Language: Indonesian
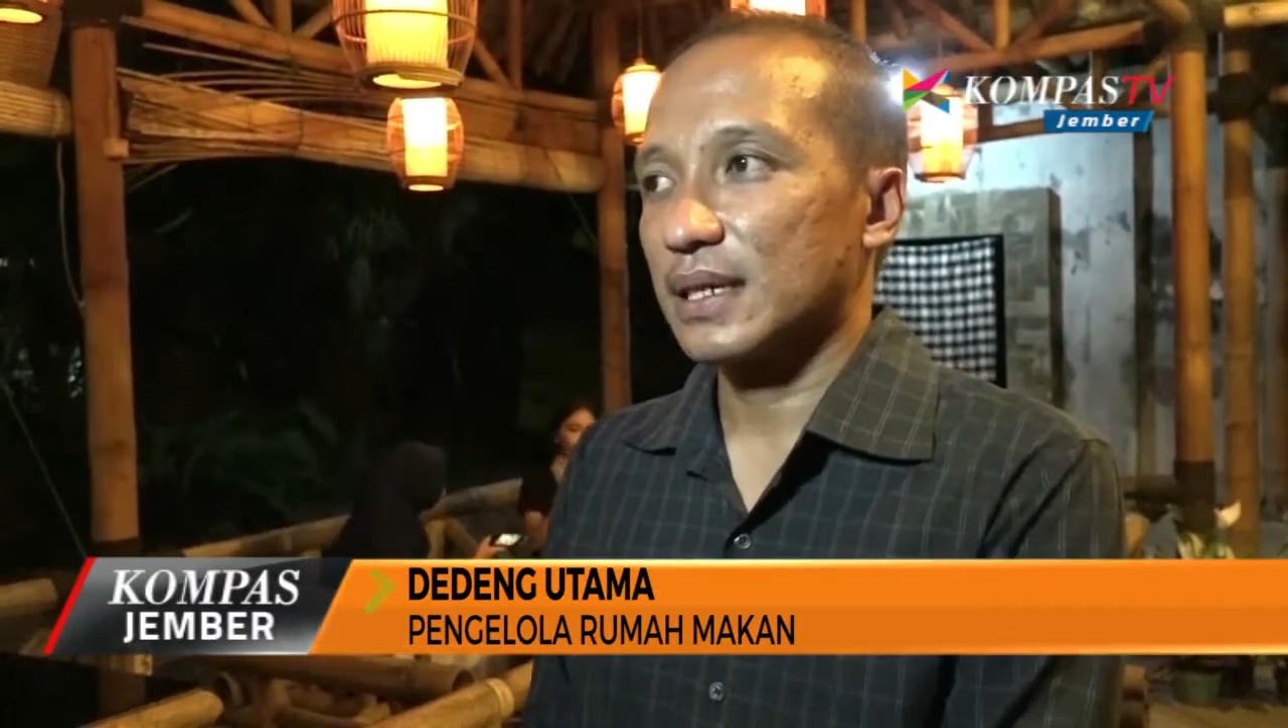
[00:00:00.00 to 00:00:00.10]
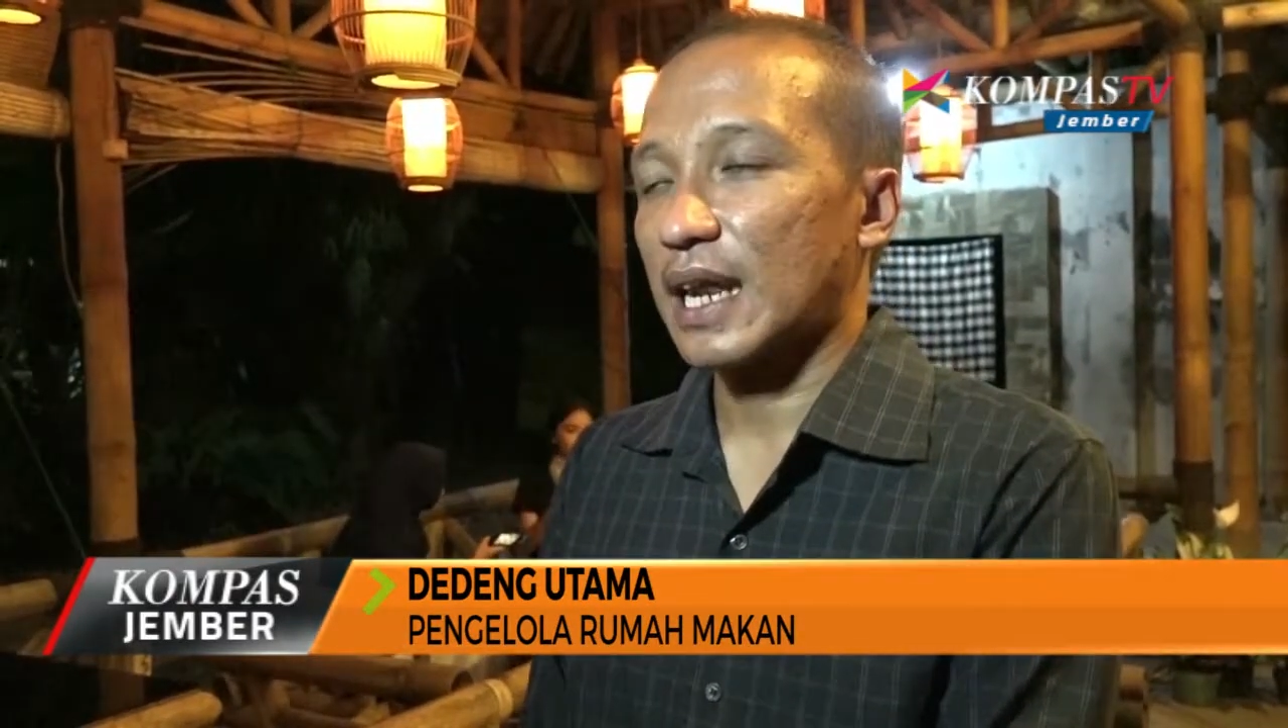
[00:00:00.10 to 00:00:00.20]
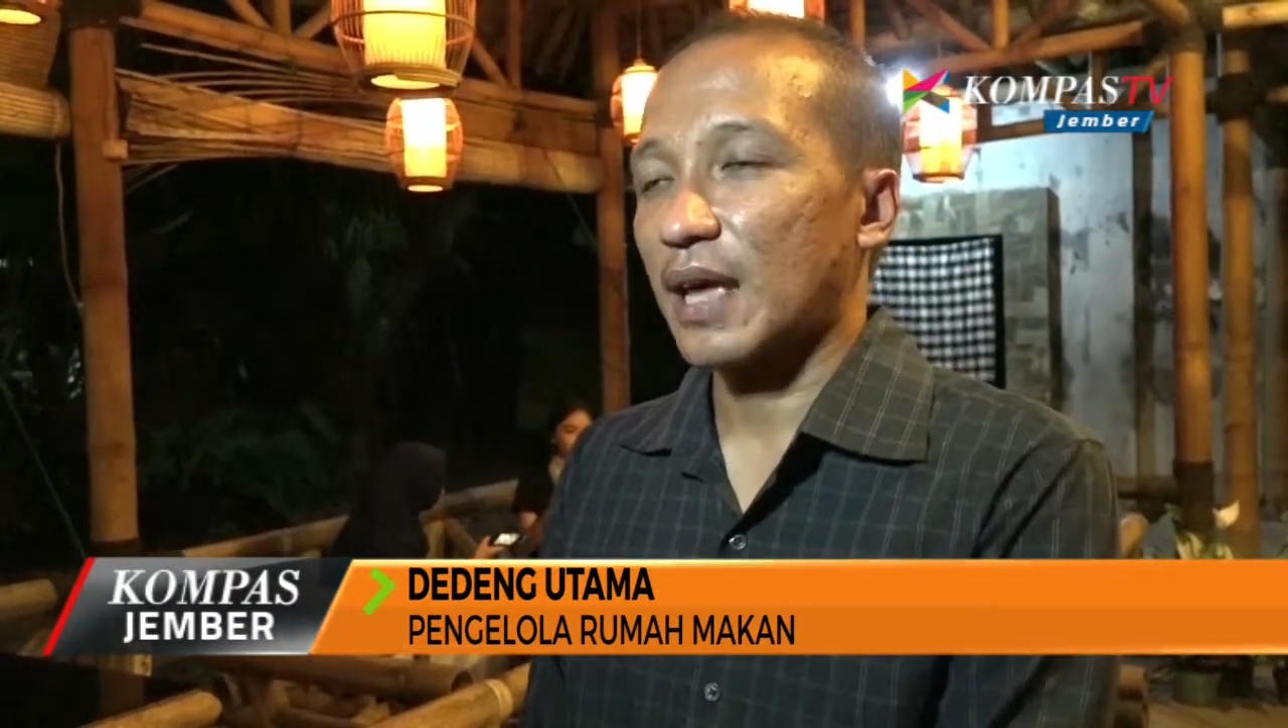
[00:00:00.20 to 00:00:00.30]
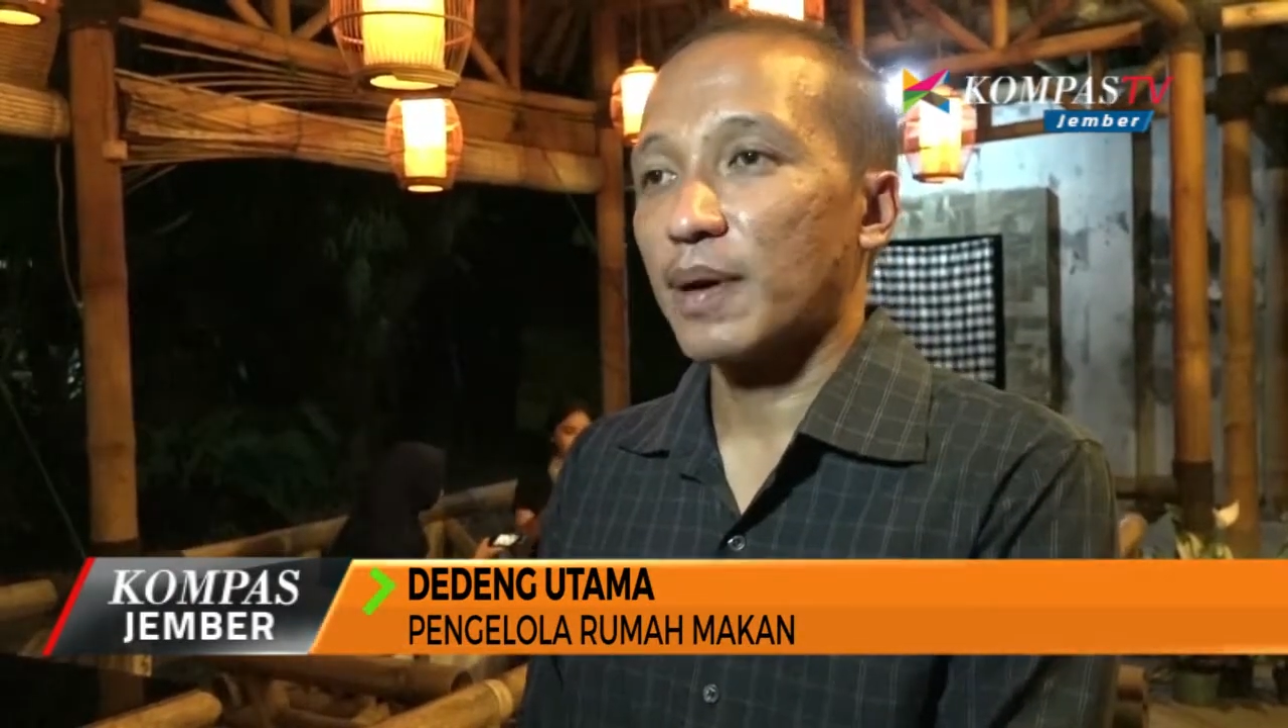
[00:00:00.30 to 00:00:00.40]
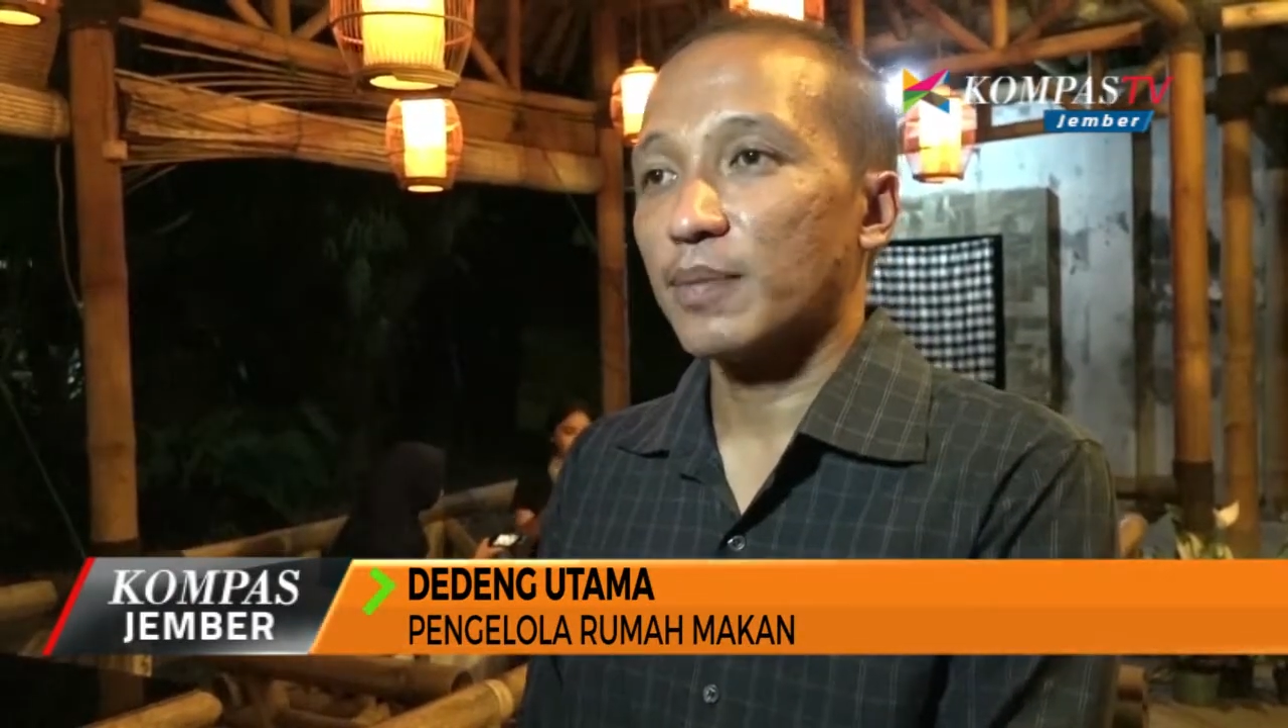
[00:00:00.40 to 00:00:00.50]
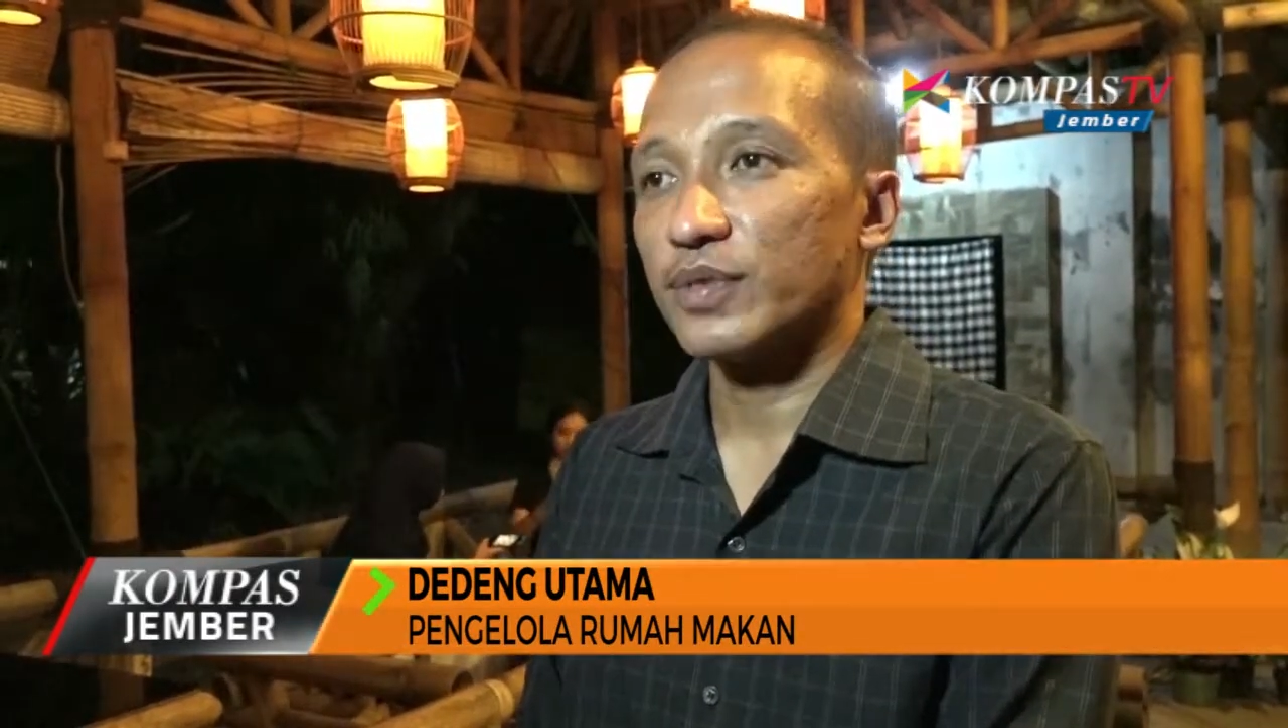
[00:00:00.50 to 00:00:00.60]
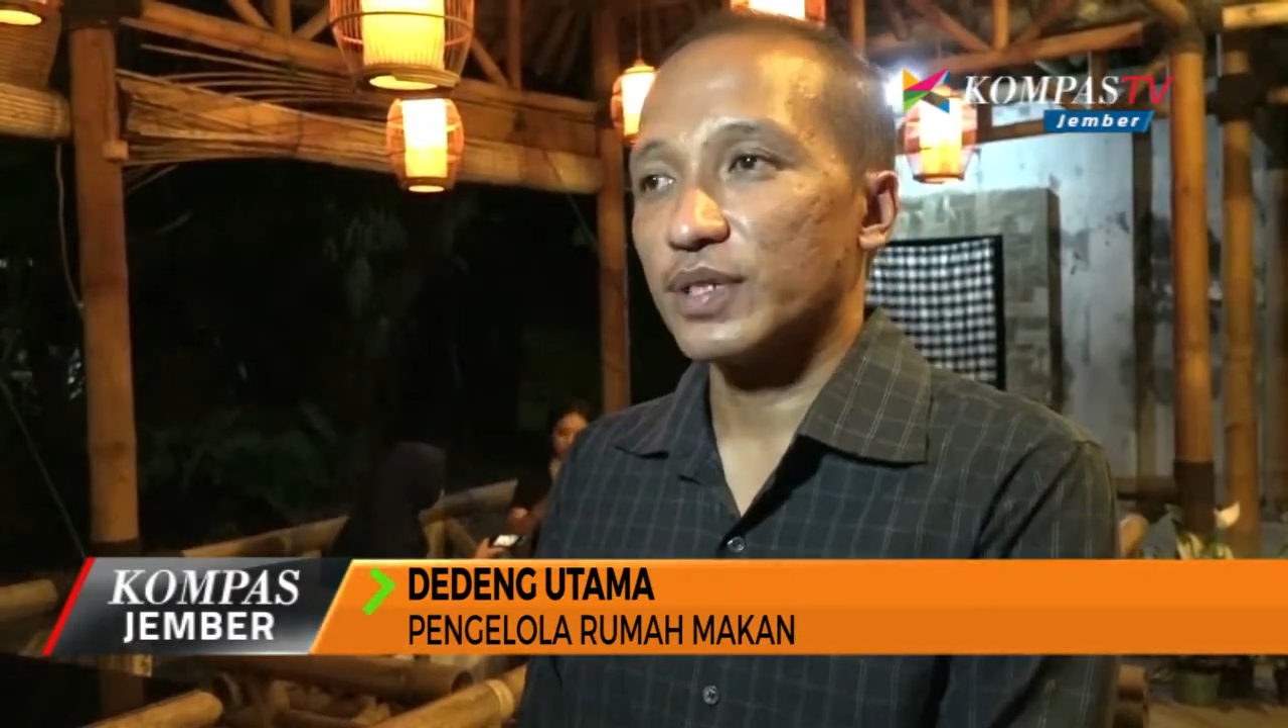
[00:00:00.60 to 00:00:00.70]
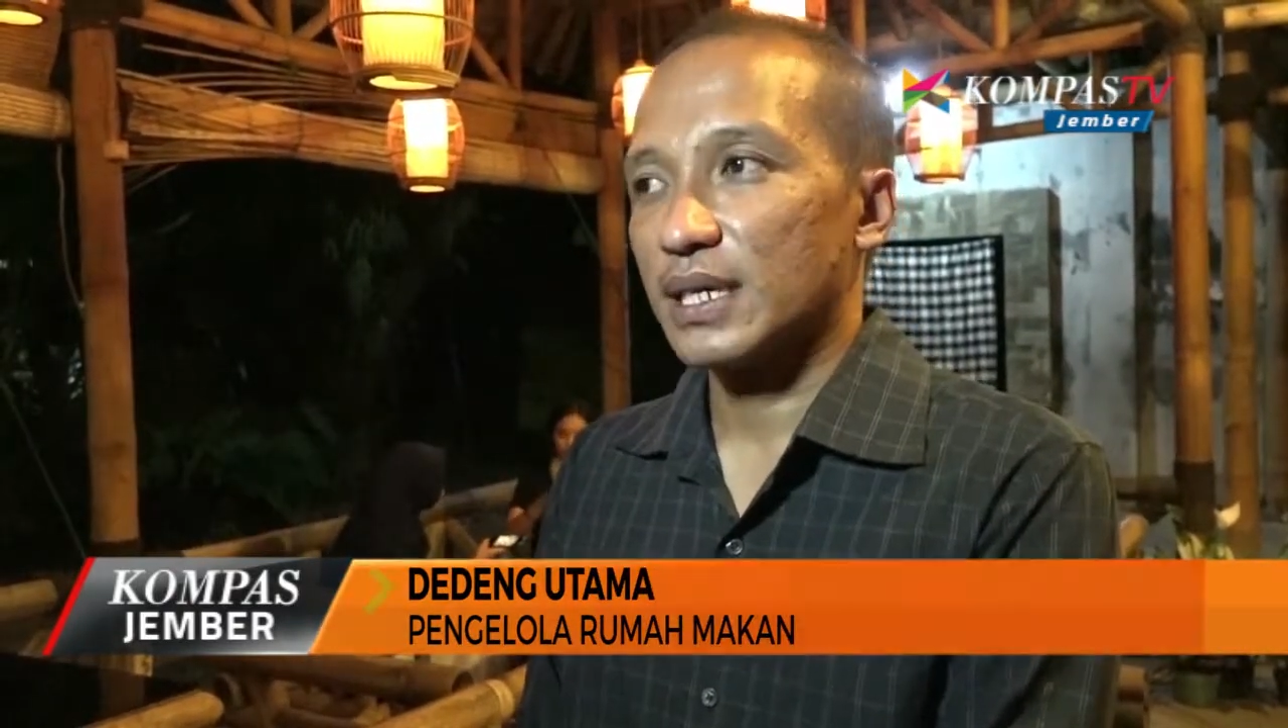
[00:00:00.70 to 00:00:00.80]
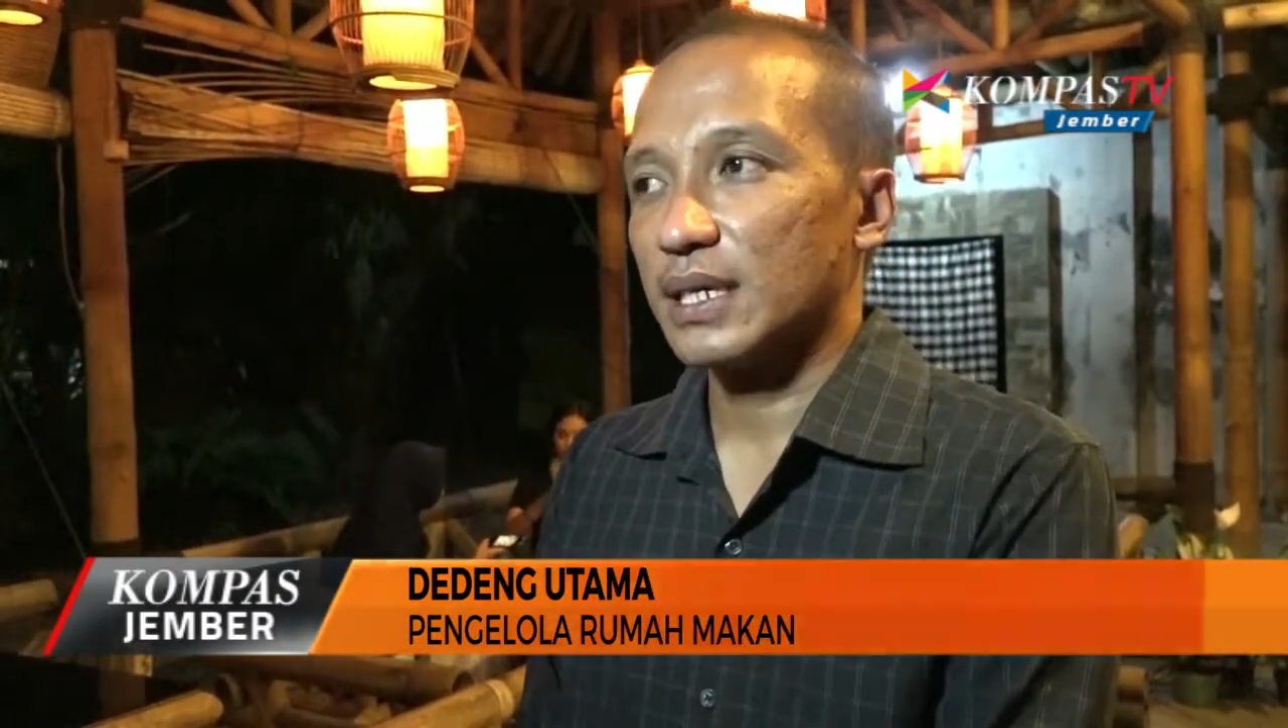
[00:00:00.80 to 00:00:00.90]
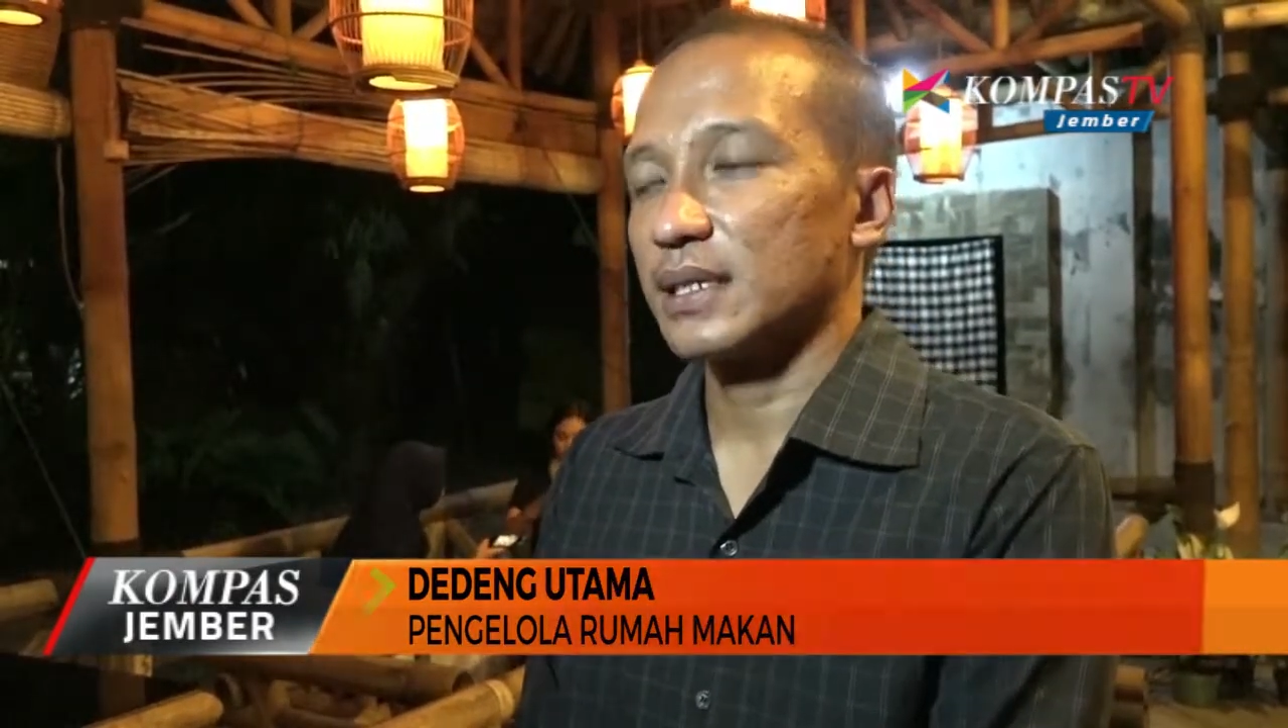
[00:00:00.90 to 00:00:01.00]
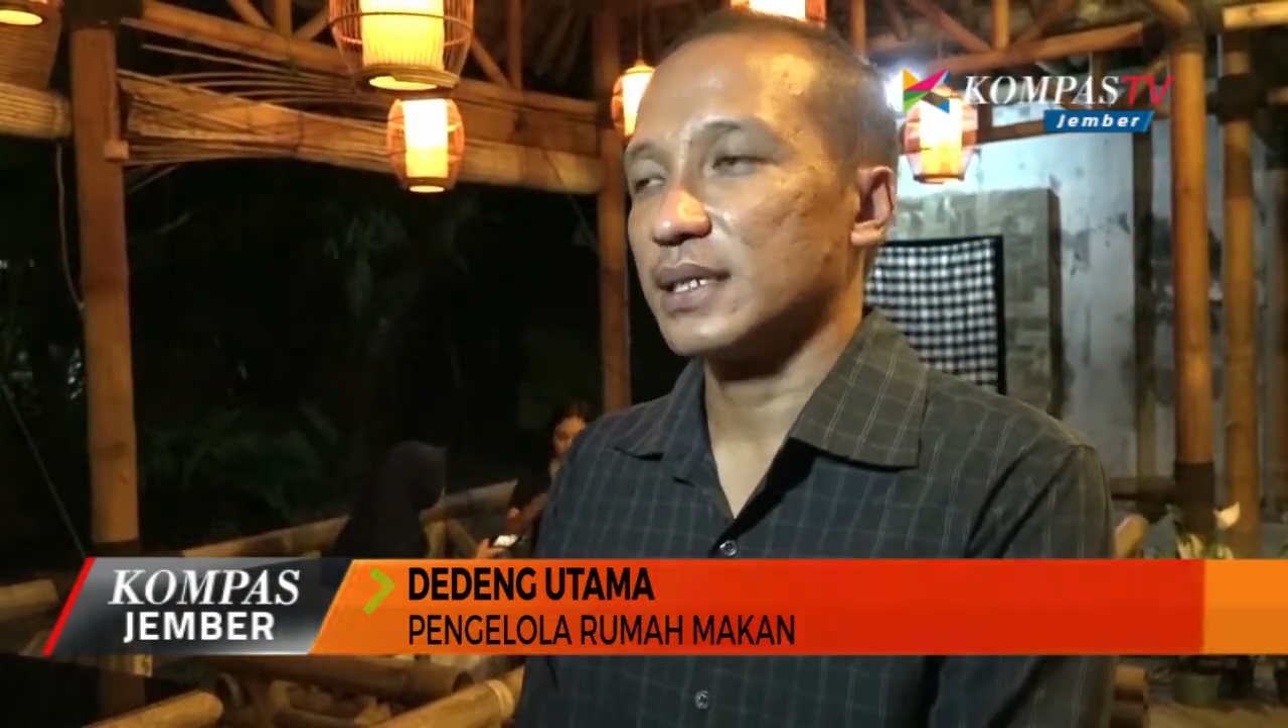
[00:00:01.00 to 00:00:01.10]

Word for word: kelapa muda